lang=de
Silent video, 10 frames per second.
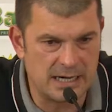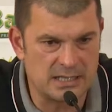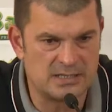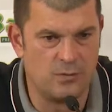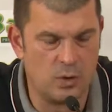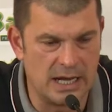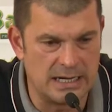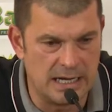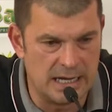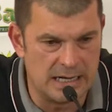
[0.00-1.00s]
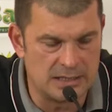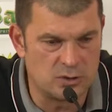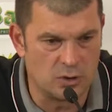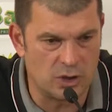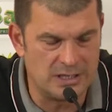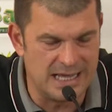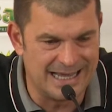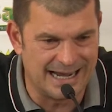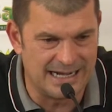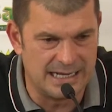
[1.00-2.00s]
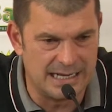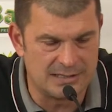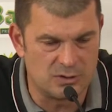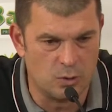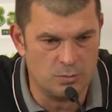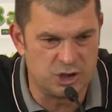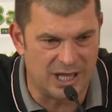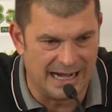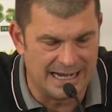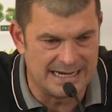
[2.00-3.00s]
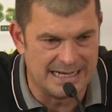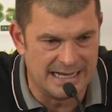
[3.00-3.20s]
gezwungen äh, zu rotieren, zu umstellen.